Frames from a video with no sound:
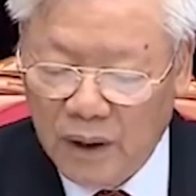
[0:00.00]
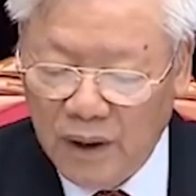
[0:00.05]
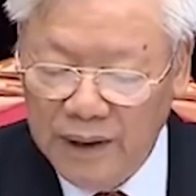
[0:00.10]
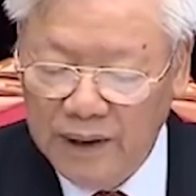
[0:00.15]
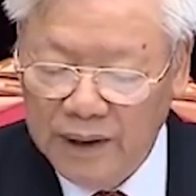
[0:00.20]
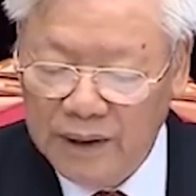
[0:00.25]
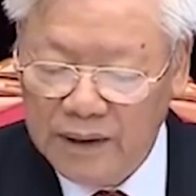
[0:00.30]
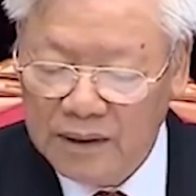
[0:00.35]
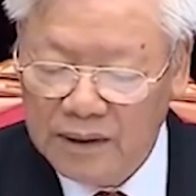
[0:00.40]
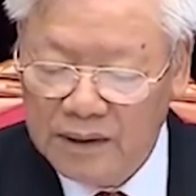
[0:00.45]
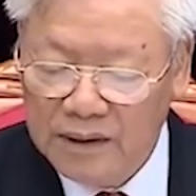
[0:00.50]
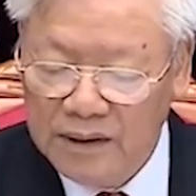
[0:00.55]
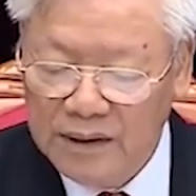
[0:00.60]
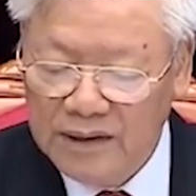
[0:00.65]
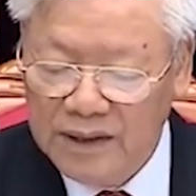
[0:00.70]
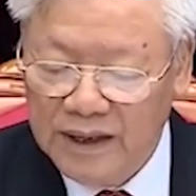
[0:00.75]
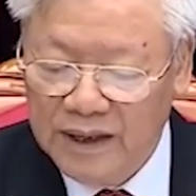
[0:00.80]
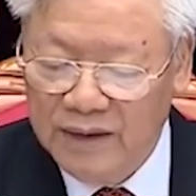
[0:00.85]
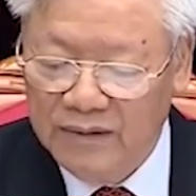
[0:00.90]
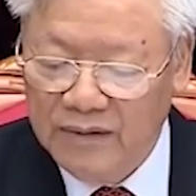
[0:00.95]
có ý thức
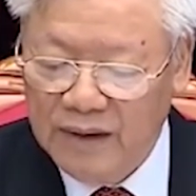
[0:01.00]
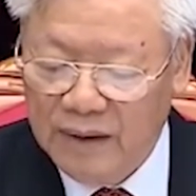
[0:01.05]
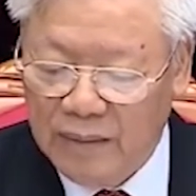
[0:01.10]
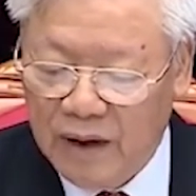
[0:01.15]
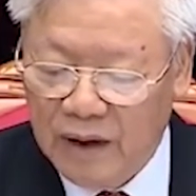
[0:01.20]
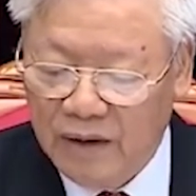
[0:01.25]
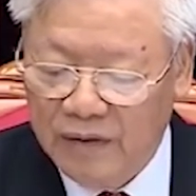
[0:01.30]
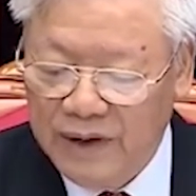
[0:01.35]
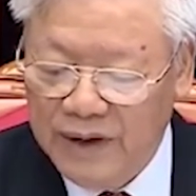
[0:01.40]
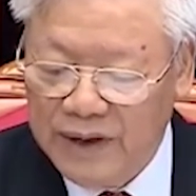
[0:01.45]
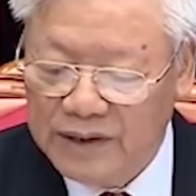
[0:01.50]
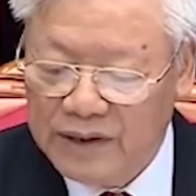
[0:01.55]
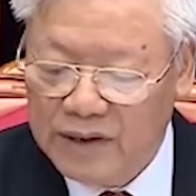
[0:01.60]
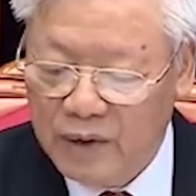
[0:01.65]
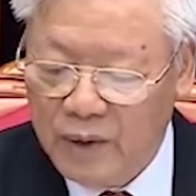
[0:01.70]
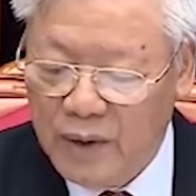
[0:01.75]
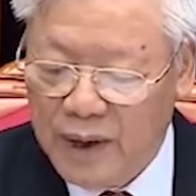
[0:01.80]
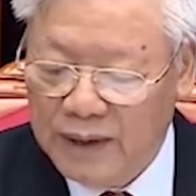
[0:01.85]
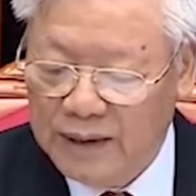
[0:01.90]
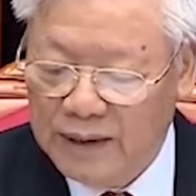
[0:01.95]
giữ gìn và bảo vệ
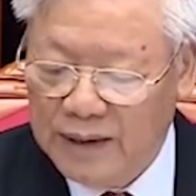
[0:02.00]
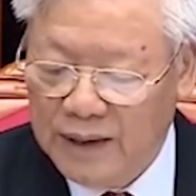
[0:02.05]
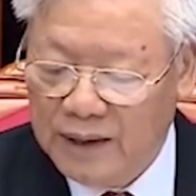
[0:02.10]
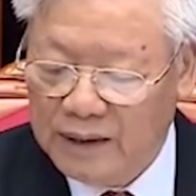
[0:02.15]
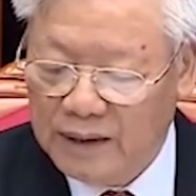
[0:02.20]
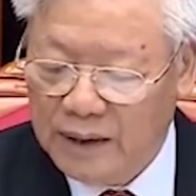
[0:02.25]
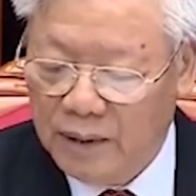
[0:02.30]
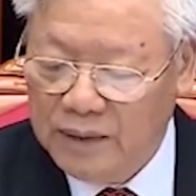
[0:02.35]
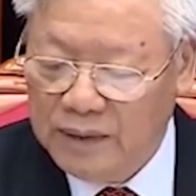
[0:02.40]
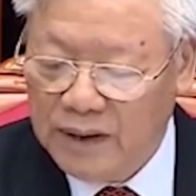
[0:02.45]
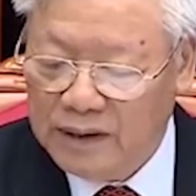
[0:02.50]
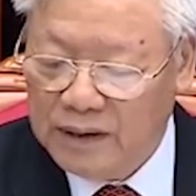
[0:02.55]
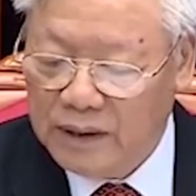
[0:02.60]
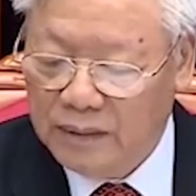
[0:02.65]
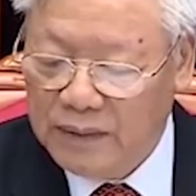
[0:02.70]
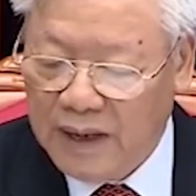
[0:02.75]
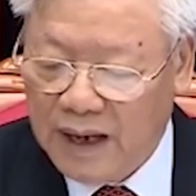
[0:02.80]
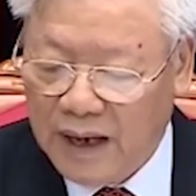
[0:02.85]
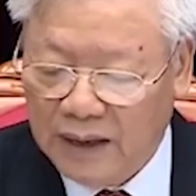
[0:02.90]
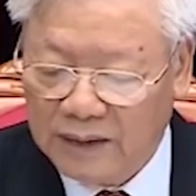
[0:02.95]
sự đoàn kết thống nhất
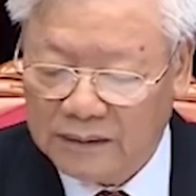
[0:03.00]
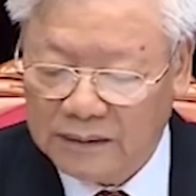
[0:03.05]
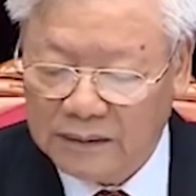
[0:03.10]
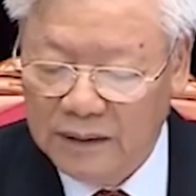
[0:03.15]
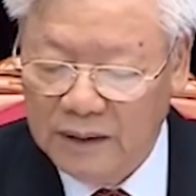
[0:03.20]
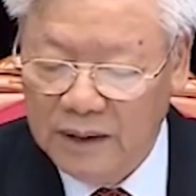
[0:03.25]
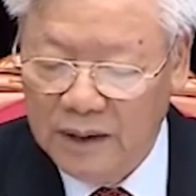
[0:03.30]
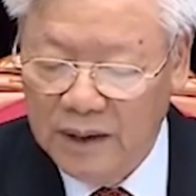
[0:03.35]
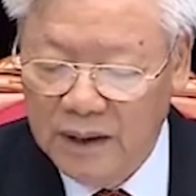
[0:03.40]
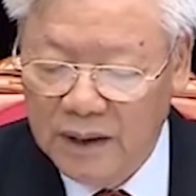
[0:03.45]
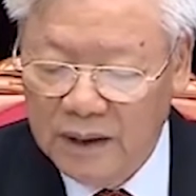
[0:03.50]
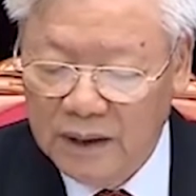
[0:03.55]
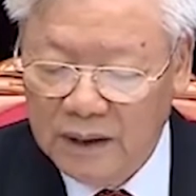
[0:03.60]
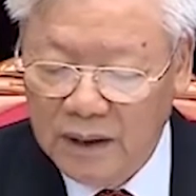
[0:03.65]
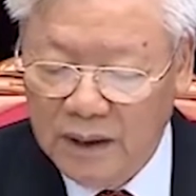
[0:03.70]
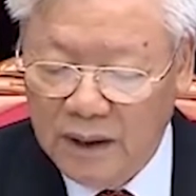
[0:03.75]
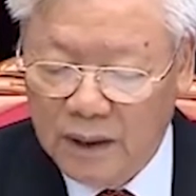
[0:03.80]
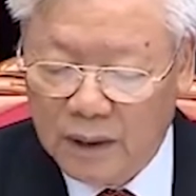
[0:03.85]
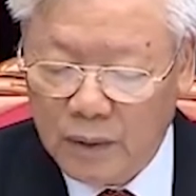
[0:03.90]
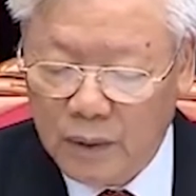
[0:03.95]
trong đảng
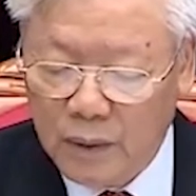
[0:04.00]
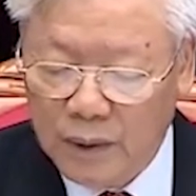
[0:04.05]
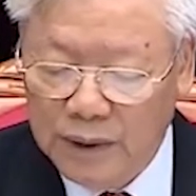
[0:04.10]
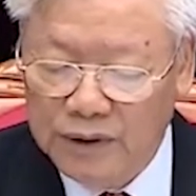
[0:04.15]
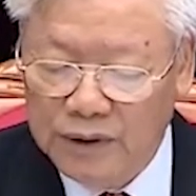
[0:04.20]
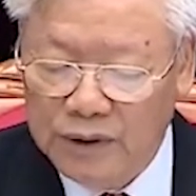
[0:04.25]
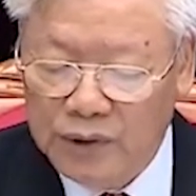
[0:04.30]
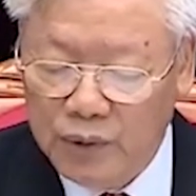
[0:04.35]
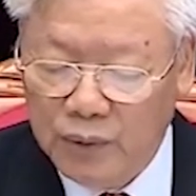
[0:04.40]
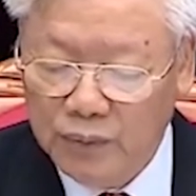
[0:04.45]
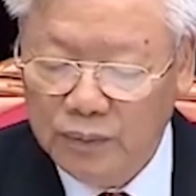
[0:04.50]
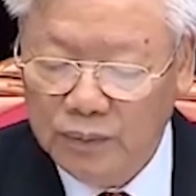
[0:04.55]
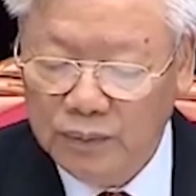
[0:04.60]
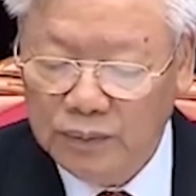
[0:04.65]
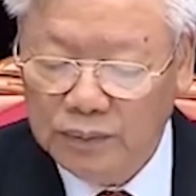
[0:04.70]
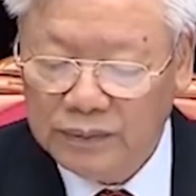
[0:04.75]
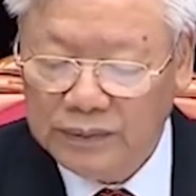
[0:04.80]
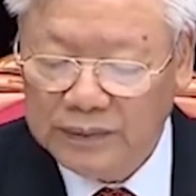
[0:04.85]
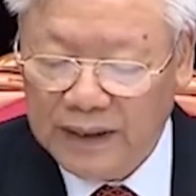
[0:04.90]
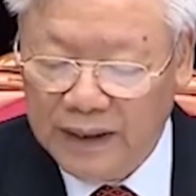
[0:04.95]
được quần
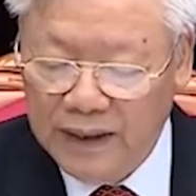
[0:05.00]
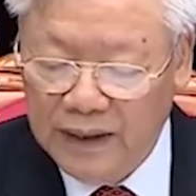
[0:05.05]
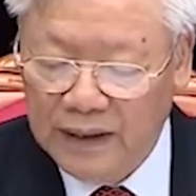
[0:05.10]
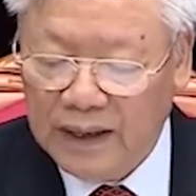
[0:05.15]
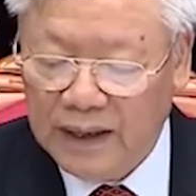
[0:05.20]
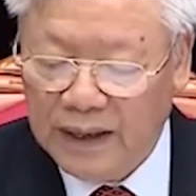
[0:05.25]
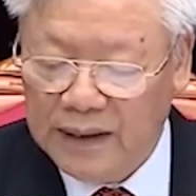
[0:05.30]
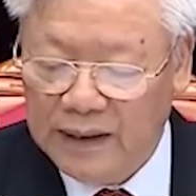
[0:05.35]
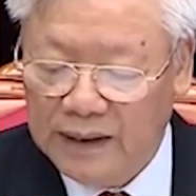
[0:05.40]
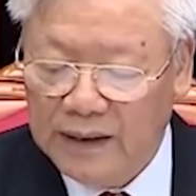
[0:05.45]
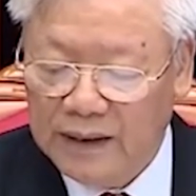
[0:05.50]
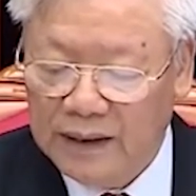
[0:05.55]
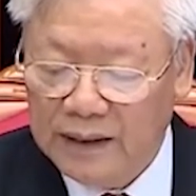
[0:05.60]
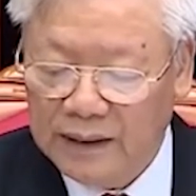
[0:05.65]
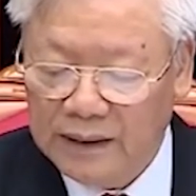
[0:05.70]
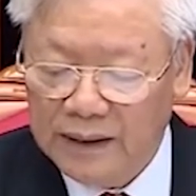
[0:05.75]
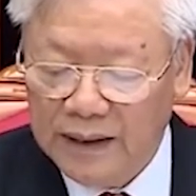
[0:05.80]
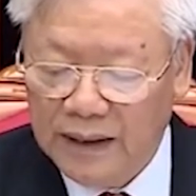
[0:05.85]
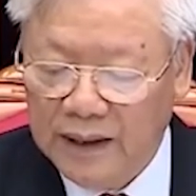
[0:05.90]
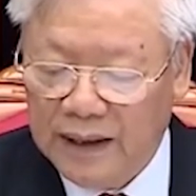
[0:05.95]
chúng tín cậy
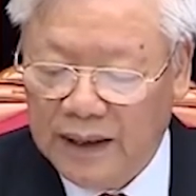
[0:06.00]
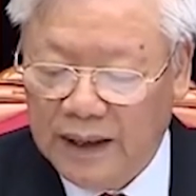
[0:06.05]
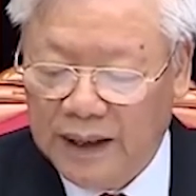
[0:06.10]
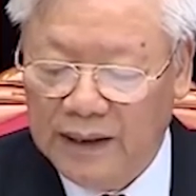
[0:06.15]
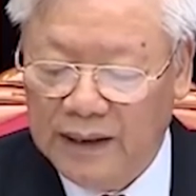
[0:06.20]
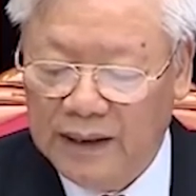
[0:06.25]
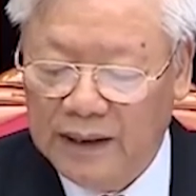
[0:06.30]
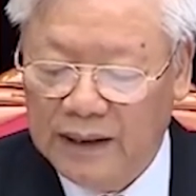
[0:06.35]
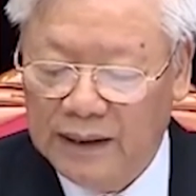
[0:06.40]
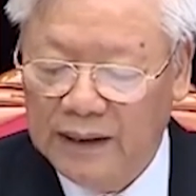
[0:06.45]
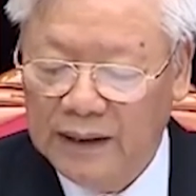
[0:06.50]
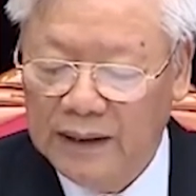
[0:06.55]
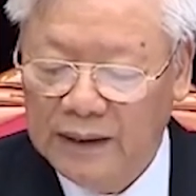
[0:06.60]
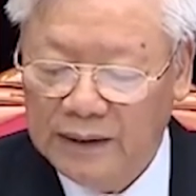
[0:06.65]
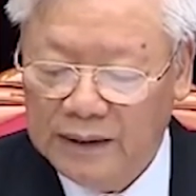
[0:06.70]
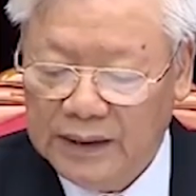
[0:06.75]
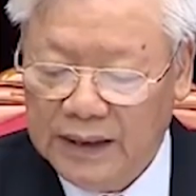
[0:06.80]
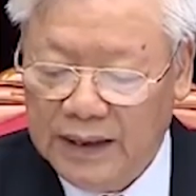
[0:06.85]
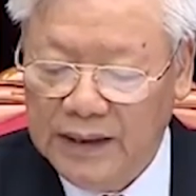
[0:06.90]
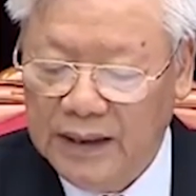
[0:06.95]
tin cậy
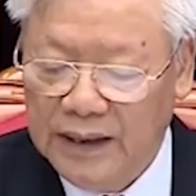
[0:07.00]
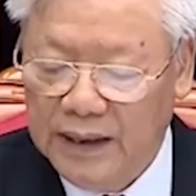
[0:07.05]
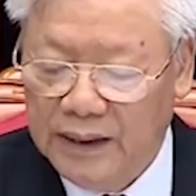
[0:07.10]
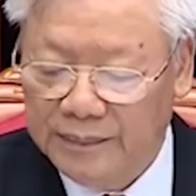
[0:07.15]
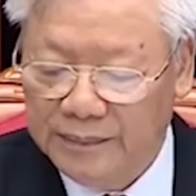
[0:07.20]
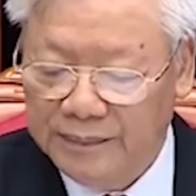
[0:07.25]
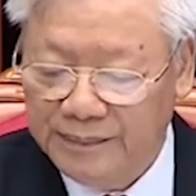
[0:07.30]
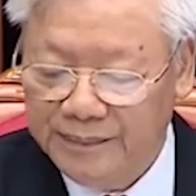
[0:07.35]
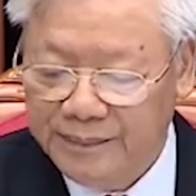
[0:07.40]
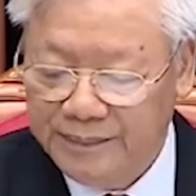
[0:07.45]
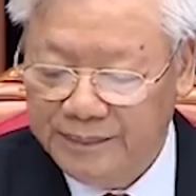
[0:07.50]
tín nhiệm